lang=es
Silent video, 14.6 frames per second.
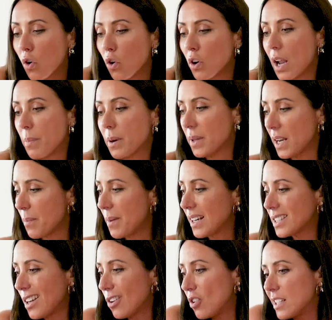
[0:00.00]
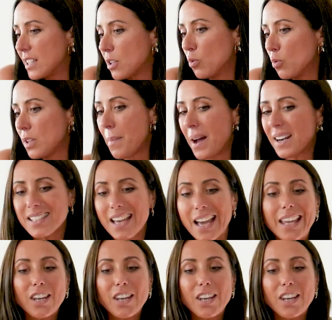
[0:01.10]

con la primera marcha, con la segunda marcha,